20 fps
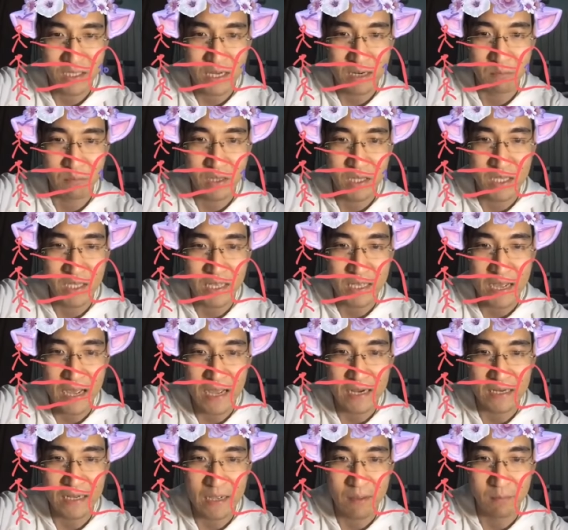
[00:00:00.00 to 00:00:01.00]
นั้นวิธีกา
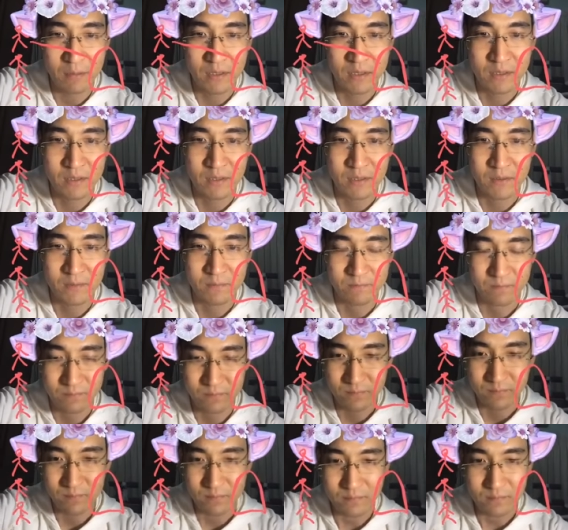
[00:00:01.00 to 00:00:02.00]
รครับคือ
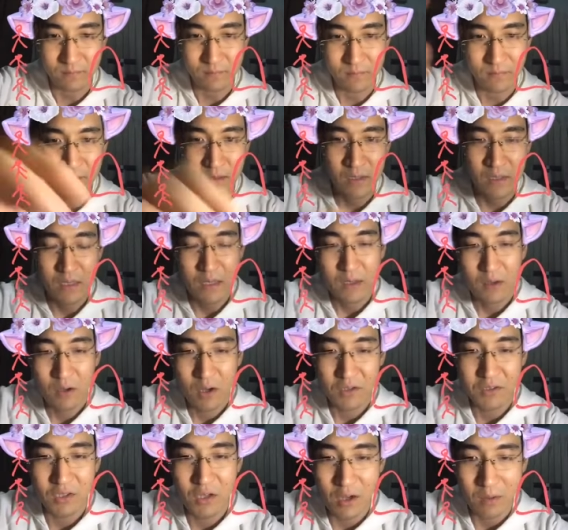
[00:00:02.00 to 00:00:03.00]
ข้
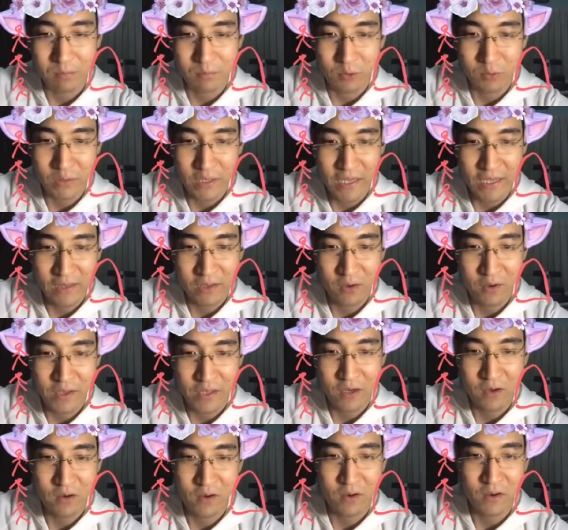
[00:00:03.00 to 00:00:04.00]
อสอบตรงนี้ร้อย
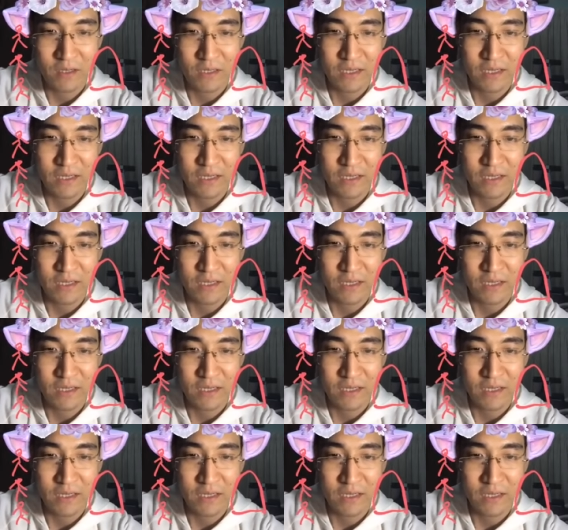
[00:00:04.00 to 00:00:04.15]
ข้อ